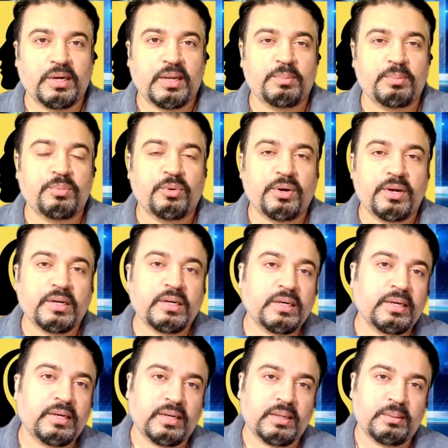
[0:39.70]
बट एक
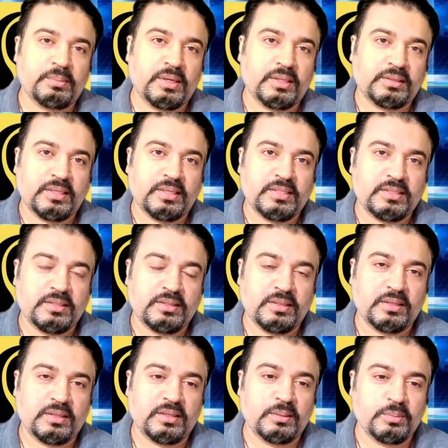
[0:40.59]
पॉइंट इन टाइम आता है
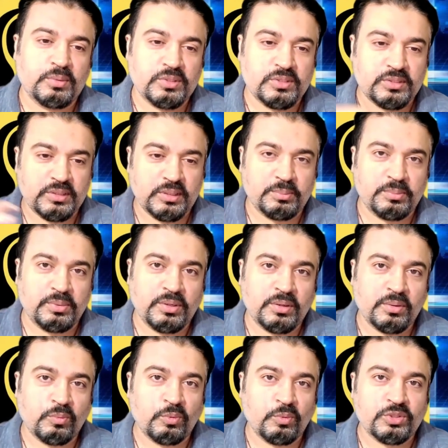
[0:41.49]
जिंदगी में जब
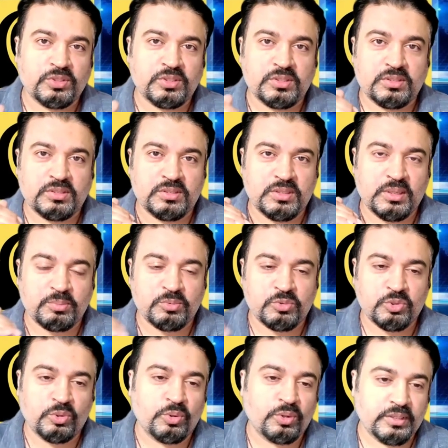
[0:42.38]
वो सब
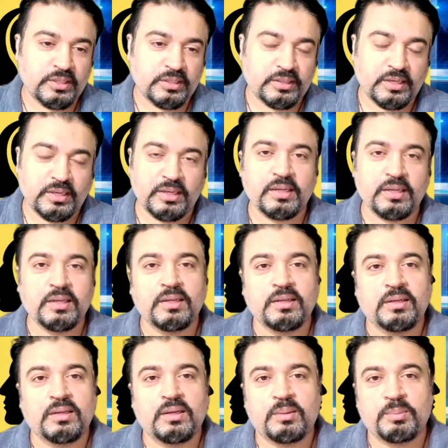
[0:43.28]
छोड़ देता है
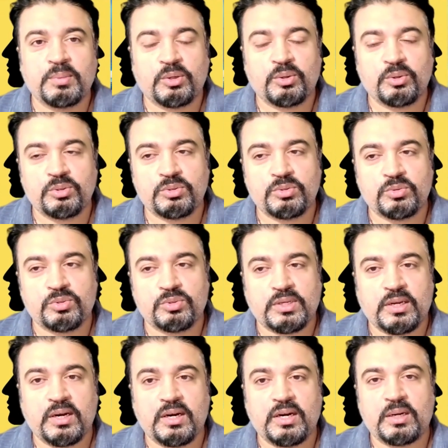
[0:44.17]
बिकॉज
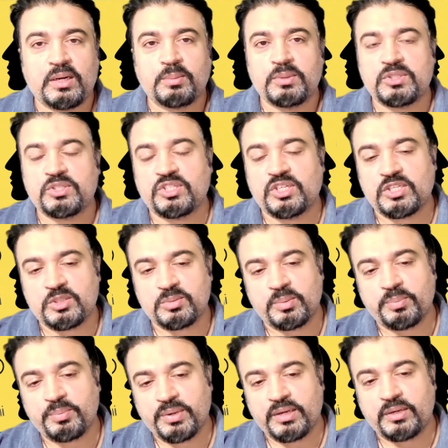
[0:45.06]
उसके हार्ट में चेस्ट
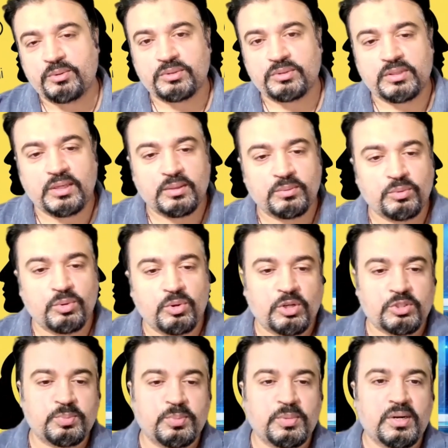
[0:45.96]
में पेन होता है वो
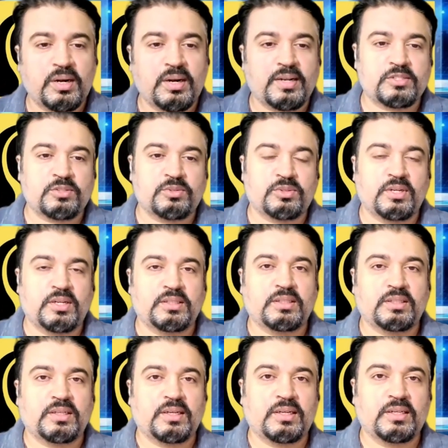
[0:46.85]
हॉस्पिटलाइज हो
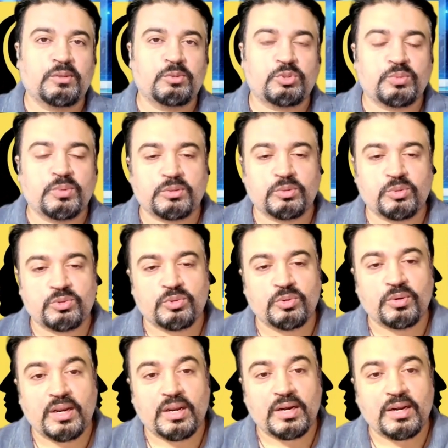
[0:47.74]
जाते हैं उस वक्त
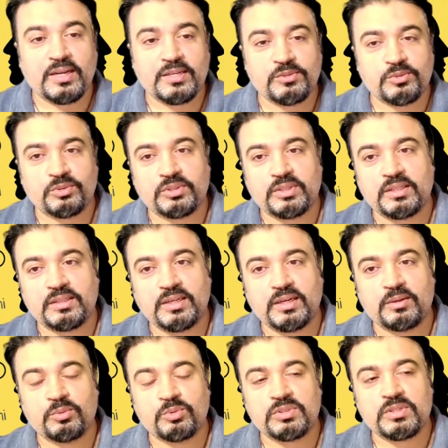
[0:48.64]
उसको रियलाइज होता है
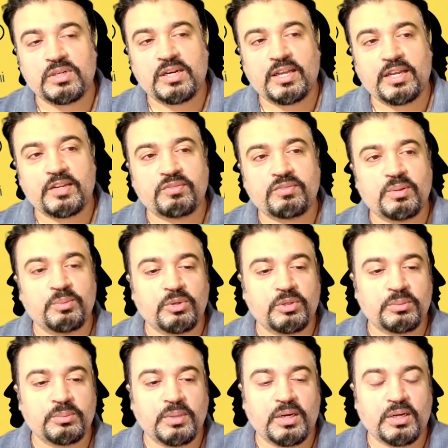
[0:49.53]
दैट उसने लाइफ में
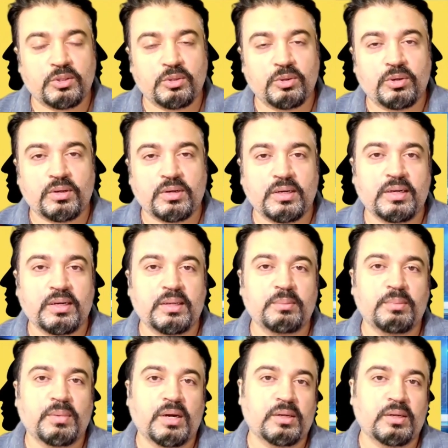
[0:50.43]
बहुत भाग दौड़ कर
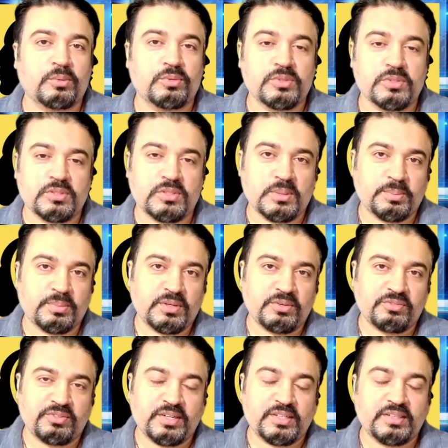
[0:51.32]
ली मगर उन सब
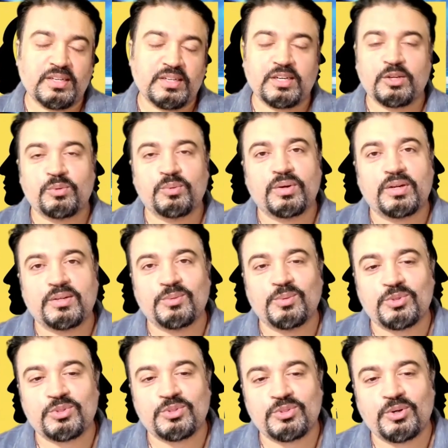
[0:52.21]
का फायदा नहीं हुआ
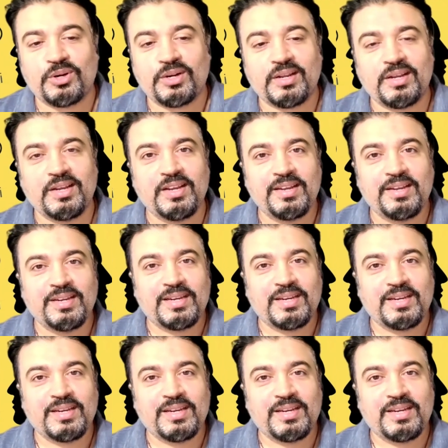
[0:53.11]
ही वॉज नॉट